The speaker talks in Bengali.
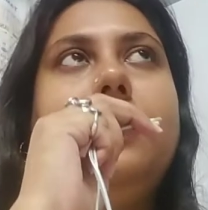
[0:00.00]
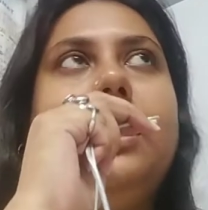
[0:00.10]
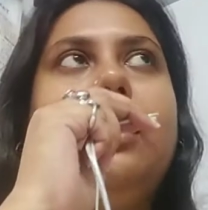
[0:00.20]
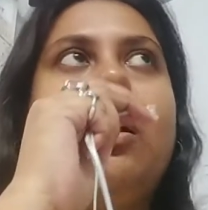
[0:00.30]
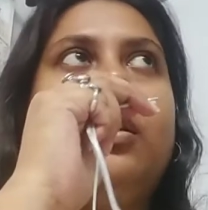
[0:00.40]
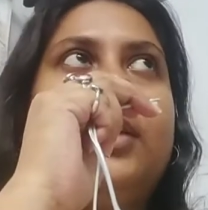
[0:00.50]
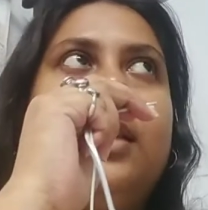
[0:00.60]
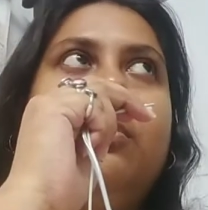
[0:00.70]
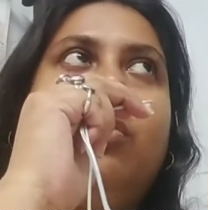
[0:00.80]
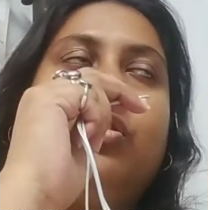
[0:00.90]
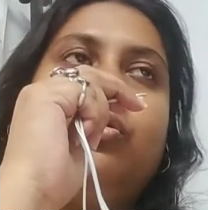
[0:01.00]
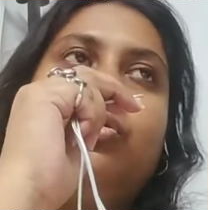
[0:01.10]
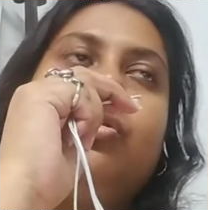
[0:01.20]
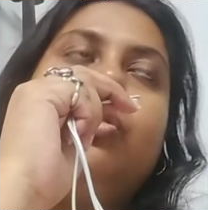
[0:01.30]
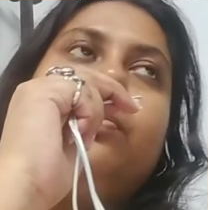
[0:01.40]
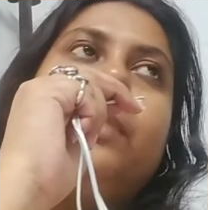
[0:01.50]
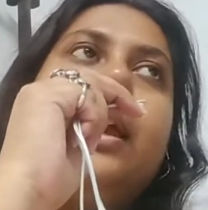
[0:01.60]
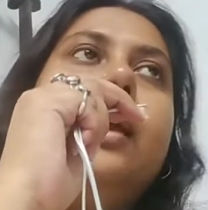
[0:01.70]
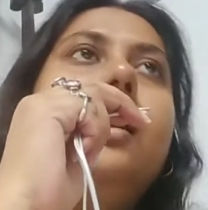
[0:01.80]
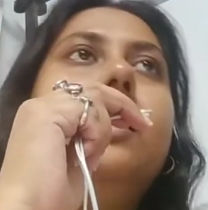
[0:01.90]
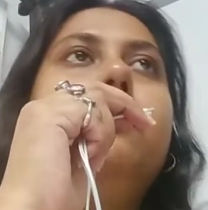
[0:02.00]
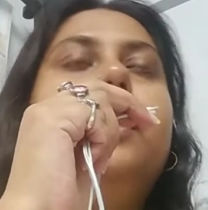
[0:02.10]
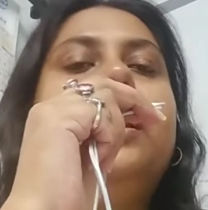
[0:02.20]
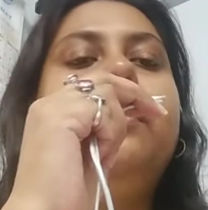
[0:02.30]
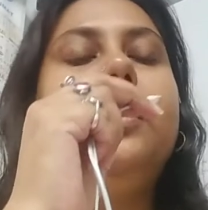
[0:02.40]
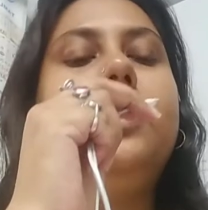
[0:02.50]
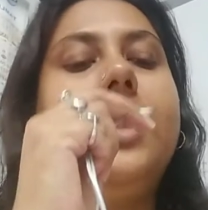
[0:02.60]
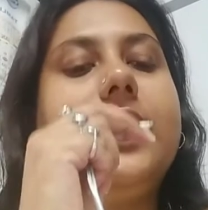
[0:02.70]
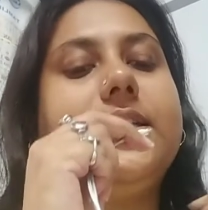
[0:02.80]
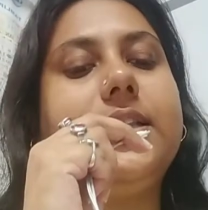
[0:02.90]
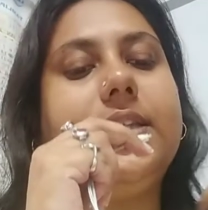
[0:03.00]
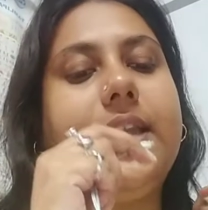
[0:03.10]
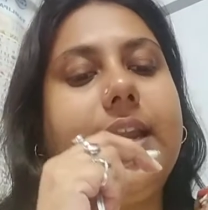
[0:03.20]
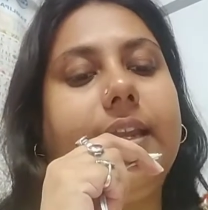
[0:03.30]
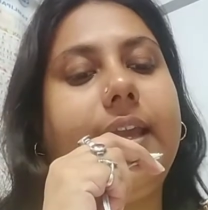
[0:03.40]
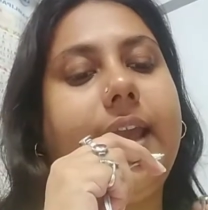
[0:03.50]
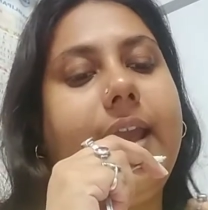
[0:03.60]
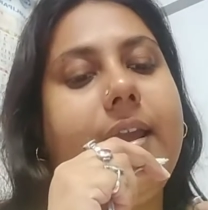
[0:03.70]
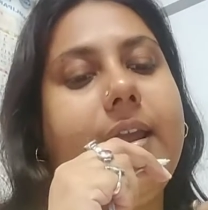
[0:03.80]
মিন অর্থাৎ মৎস্যরূপে পৃথিবীতে এসেছিলেন কে